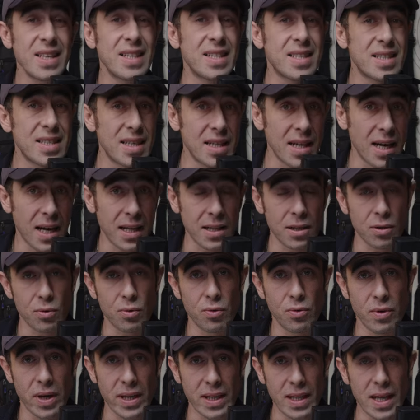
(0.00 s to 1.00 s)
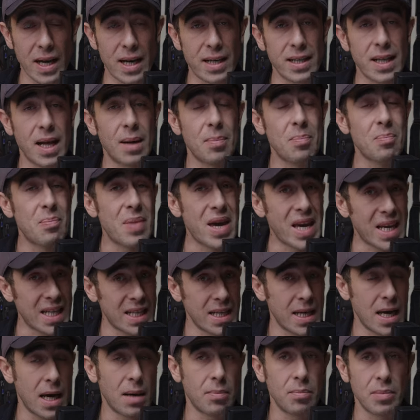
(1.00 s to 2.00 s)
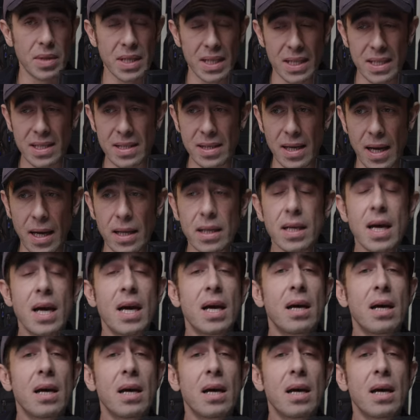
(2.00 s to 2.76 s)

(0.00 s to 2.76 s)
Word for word: silahlı kuvvetlerden bekleyen biriysen,